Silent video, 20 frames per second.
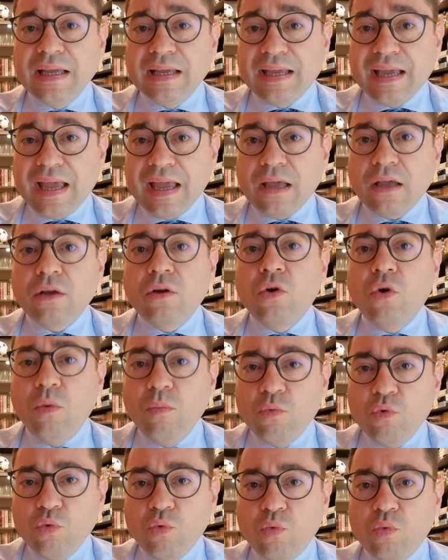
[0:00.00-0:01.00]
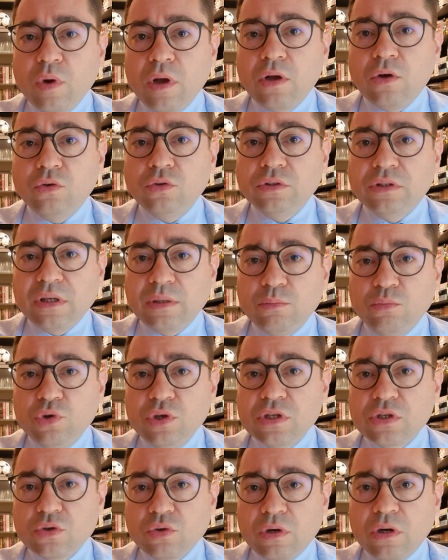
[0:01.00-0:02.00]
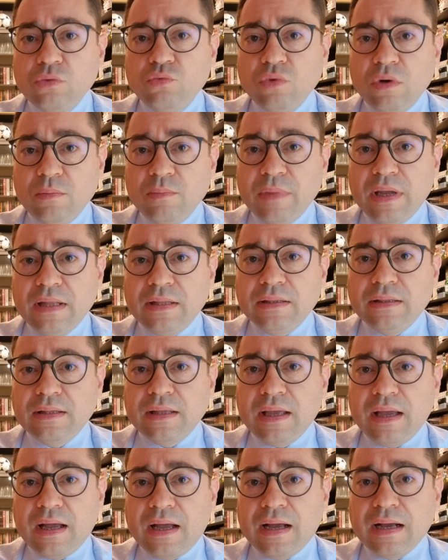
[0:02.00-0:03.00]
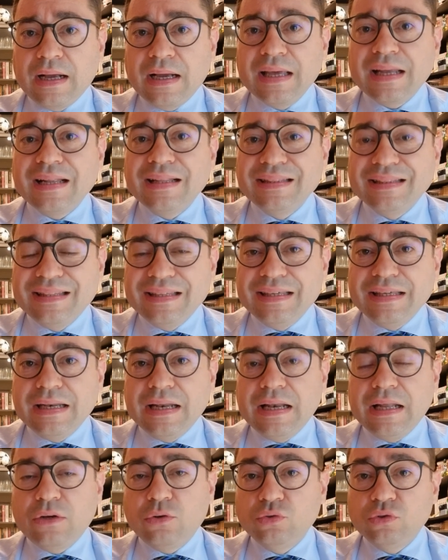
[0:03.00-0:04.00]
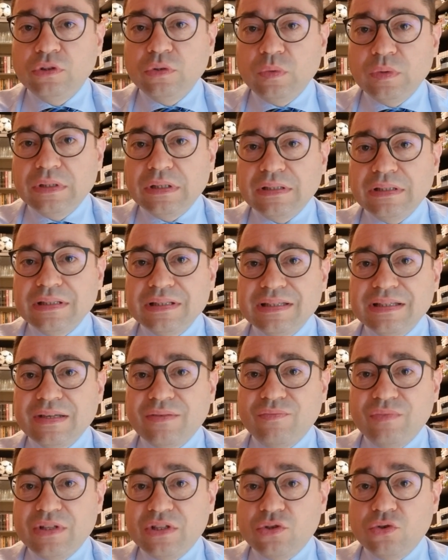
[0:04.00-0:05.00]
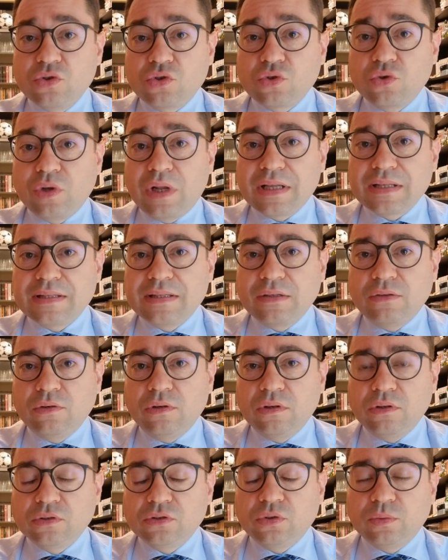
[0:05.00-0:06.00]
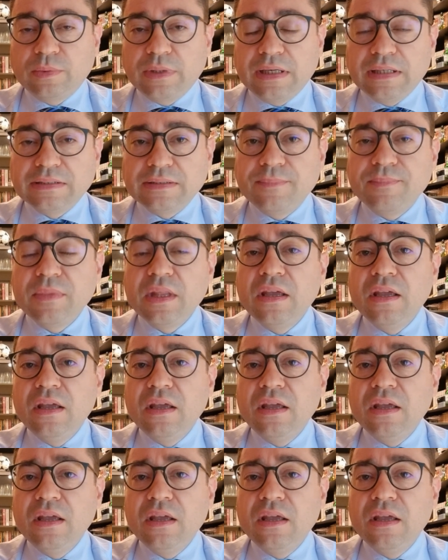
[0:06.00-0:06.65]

che comunque contribuiscono annualmente a garantire la continuità continuità del servizio scolastico nel nostro paese.